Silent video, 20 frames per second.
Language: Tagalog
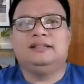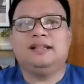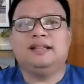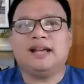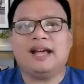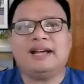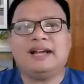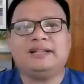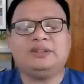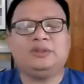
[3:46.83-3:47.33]

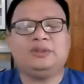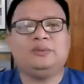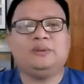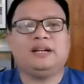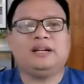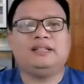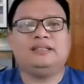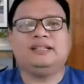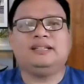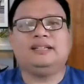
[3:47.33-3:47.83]

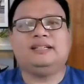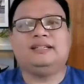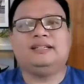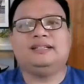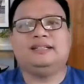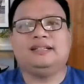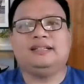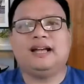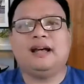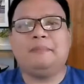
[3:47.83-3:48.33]
nakakatuwa
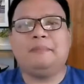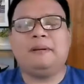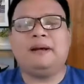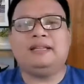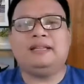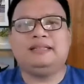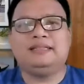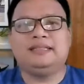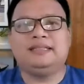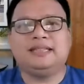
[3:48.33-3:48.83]
na
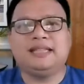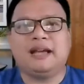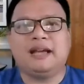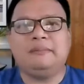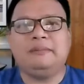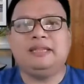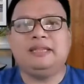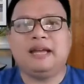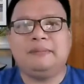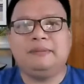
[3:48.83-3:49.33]
apakad sa
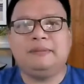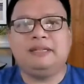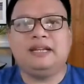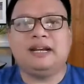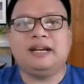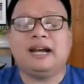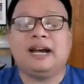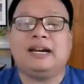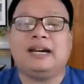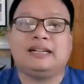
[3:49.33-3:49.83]
dami-dami
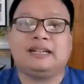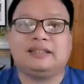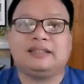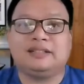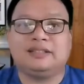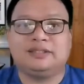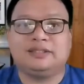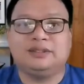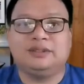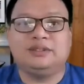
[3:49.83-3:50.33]
ng
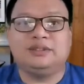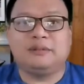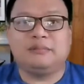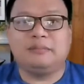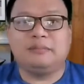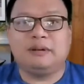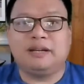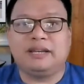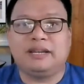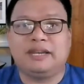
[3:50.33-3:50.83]
characters doon sa
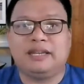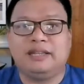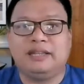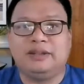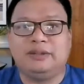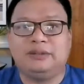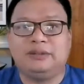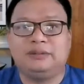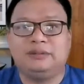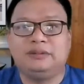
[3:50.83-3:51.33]

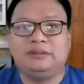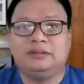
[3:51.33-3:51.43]
ebanghelyo